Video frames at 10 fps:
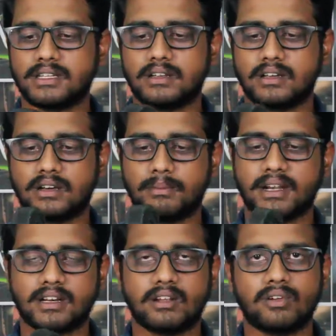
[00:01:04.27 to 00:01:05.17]
பெட்டர்
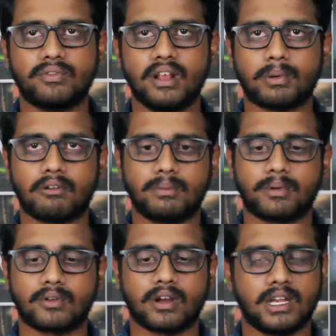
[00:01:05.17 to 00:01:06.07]
பெட்டரான ஒரு ஃபீல் ப்ரொவைட்
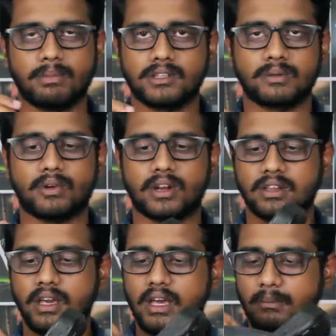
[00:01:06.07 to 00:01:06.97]
பண்ணணும் கண்டிப்பாக அந்த
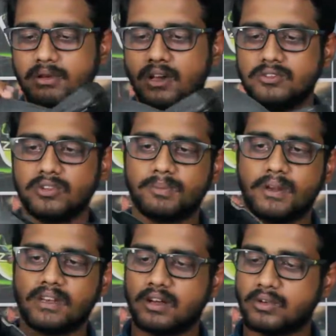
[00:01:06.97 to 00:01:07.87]
ப்ராடக்ட் பிகாஸ் யூஸ்
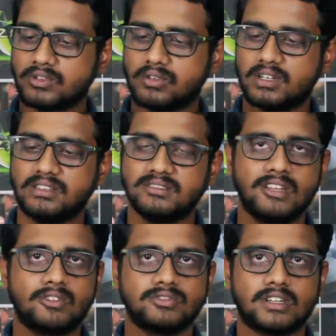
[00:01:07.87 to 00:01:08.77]
பண்ணியிருக்க குஷனோட
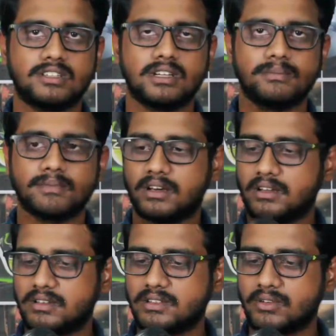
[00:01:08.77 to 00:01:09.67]
டென்சிட்டி கொஞ்சம் அதிகம்
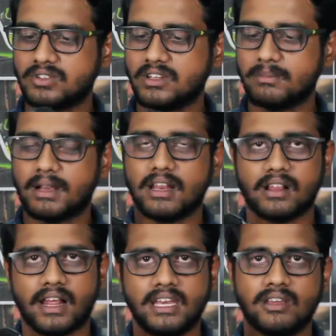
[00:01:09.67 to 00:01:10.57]
அந்த குஷனுக்கு மேலே
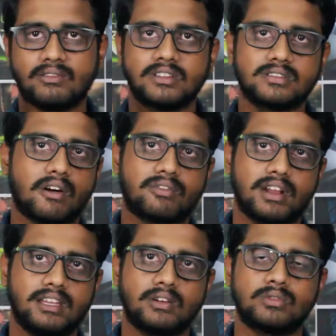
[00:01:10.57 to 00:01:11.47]
இருக்க லைனிங் வந்து சாஃப்ட்
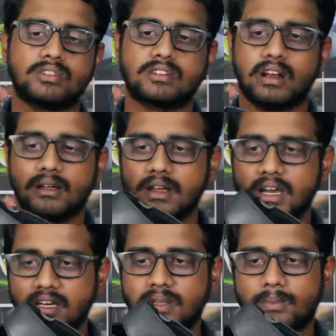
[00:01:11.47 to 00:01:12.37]
லைனிங் கொடுத்துருக்கனால
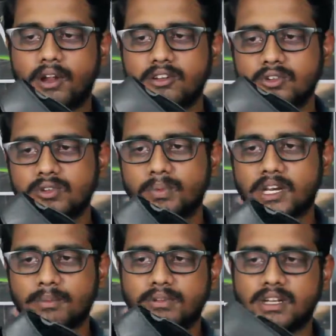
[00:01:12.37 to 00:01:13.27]
இந்த ப்ராடக்ட் யூஸ்
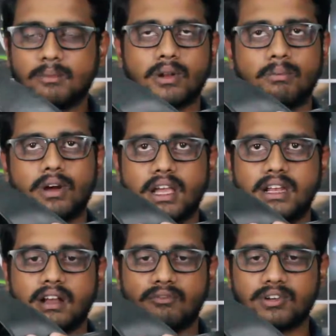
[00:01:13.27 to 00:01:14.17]
பண்ணுறப்ப வந்து நமக்கு ரொம்ப
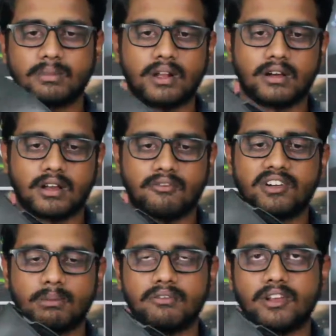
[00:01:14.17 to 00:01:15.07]
ஹைலி கம்ஃபர்டபுளாக
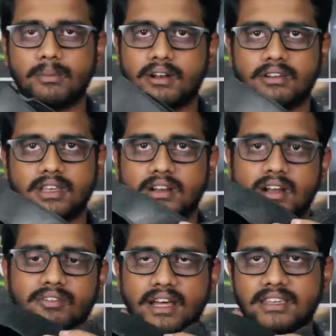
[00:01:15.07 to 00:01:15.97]
கம்ஃபர்டபுளாக ஃபீல் பண்ண
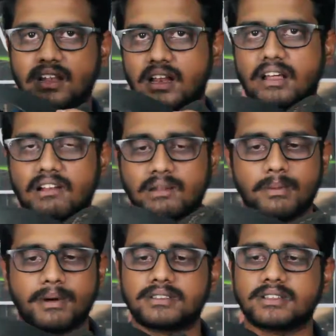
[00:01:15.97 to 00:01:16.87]
வைக்கிறதுக்காக ஃப்ராங்கியில் எல்லா
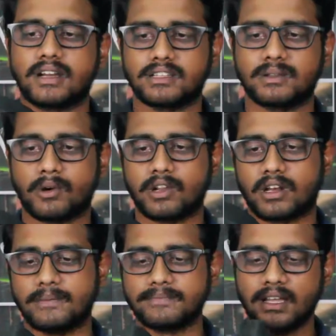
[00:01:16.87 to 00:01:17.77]
வேலையுமே பார்த்துருக்காங்க இந்த
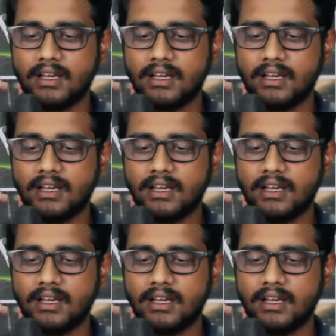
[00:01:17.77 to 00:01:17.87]
ப்ராடக்ட்டில்